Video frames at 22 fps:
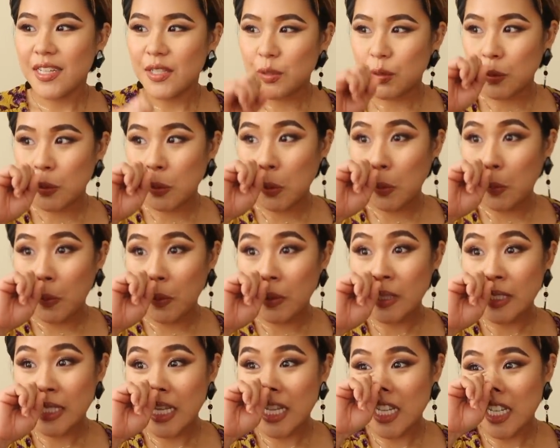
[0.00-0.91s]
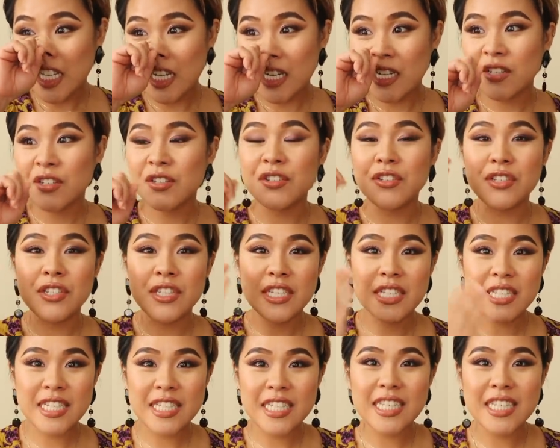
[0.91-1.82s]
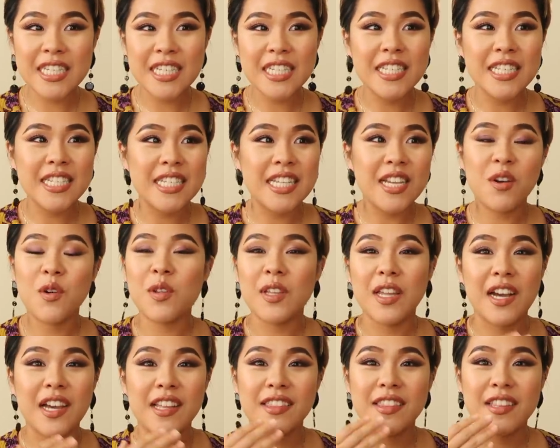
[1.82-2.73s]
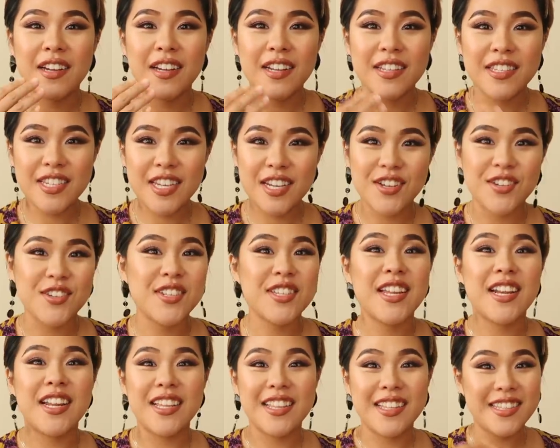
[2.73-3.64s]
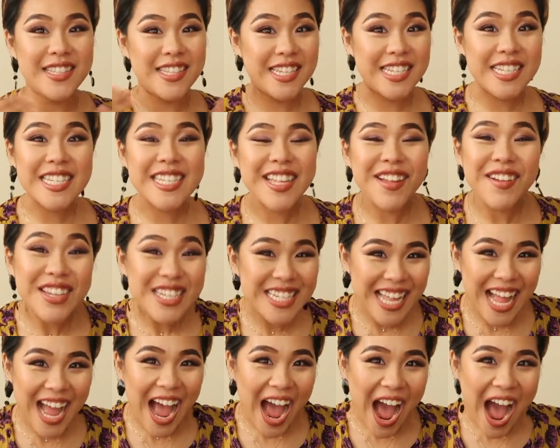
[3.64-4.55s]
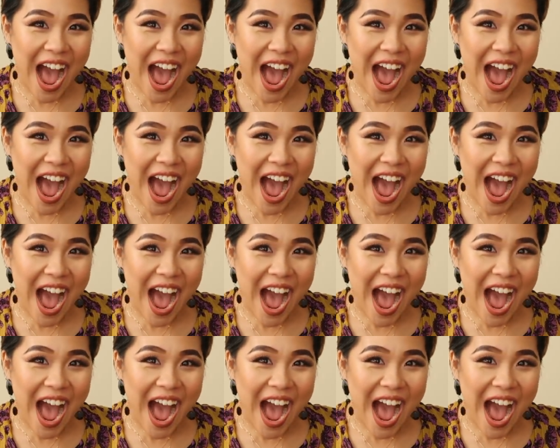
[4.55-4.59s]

うんともう生理が来る日に来なかったからチェックしたら妊娠してました